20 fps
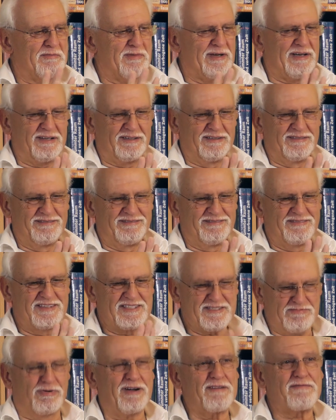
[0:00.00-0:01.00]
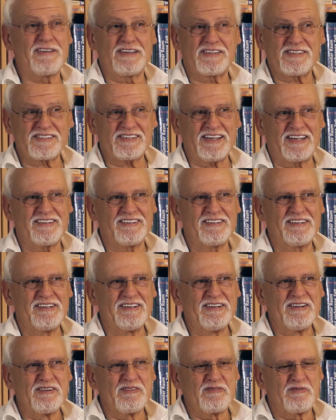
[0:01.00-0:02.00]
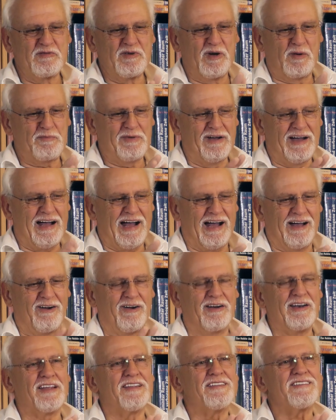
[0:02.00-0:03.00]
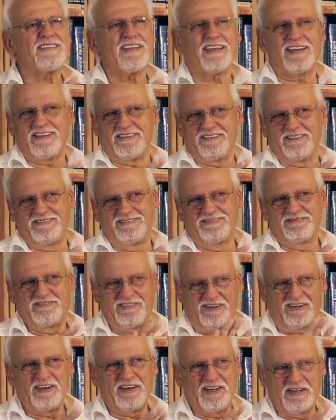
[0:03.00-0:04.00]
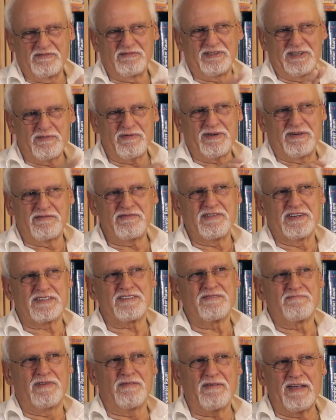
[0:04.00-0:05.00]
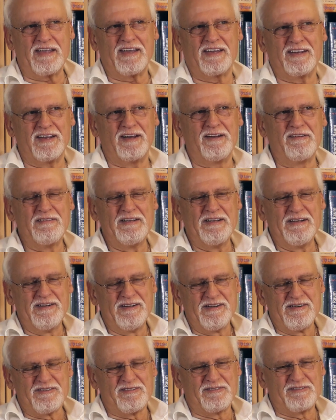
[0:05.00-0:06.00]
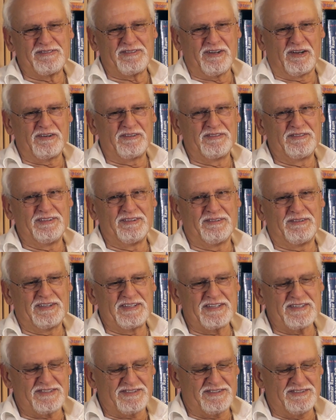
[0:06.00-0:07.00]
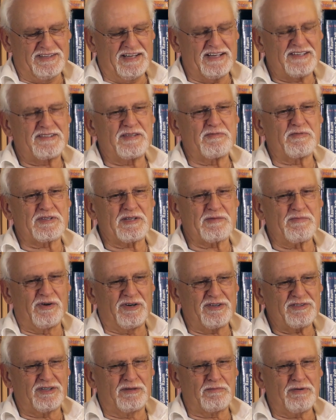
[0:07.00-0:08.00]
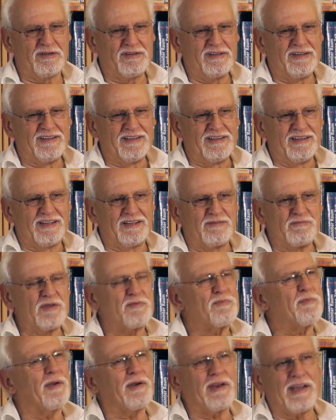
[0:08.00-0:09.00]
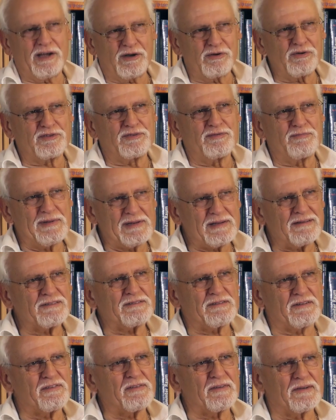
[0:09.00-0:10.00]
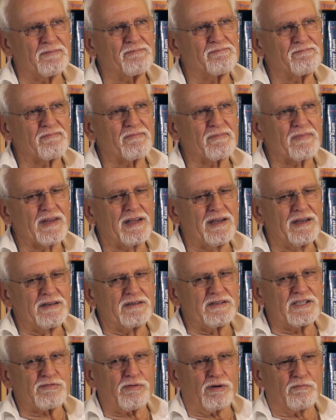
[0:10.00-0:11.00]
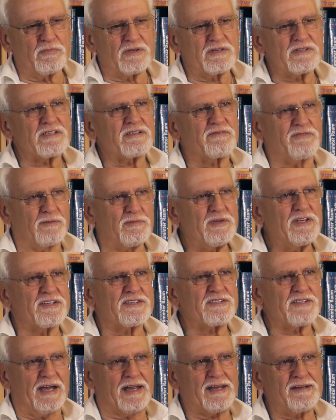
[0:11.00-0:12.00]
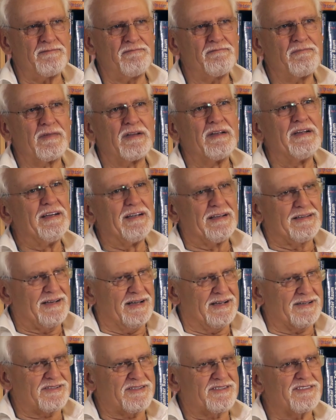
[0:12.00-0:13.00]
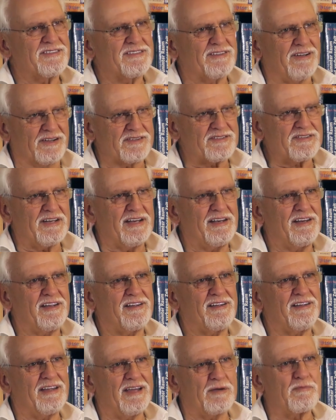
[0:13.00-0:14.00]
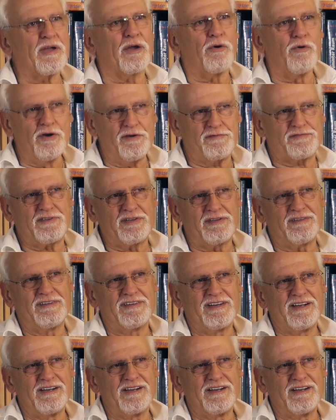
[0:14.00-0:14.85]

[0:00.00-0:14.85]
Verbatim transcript: ich meine zwei Füße gesehen und habe auch alle Zehen, vor allen Dingen von dem einen Fuß, bewegen können. Und dann da war das nächste, was ich gemacht habe, mich beim Herrgut bedankt dafür. Das war mir das, für mich das Zeichen, dass tatsächlich er mir hilft